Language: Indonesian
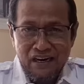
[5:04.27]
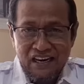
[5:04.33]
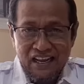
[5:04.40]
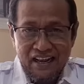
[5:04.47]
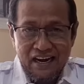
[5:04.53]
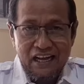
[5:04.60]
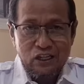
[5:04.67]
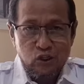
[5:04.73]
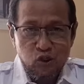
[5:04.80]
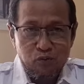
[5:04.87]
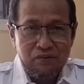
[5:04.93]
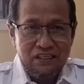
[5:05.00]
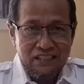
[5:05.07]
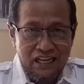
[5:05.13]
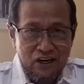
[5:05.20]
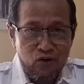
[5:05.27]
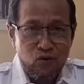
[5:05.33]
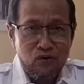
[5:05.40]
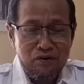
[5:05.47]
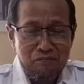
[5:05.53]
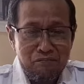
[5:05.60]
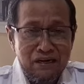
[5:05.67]
Kalau melihat Atuk
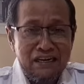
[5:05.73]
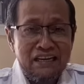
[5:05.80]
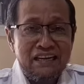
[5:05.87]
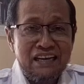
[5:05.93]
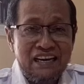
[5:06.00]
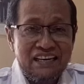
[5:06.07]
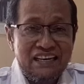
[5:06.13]
bertarung